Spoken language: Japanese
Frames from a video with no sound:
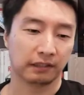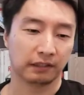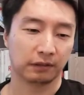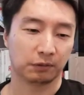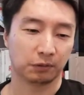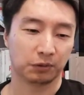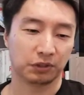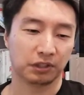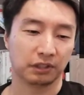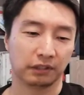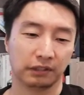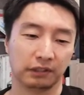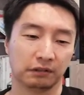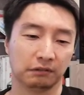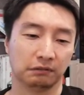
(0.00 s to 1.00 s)
えー、このシーン
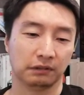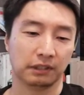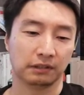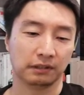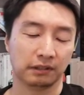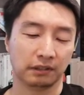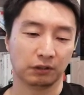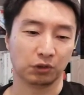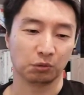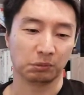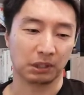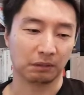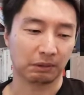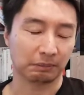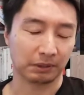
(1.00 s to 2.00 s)
が出てくるんで、ぜひ興
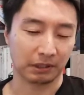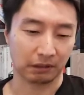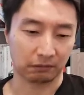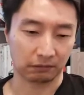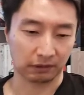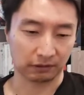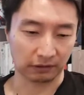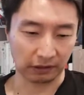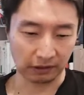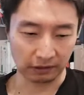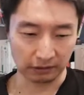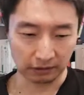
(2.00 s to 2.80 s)
味あれば見てください。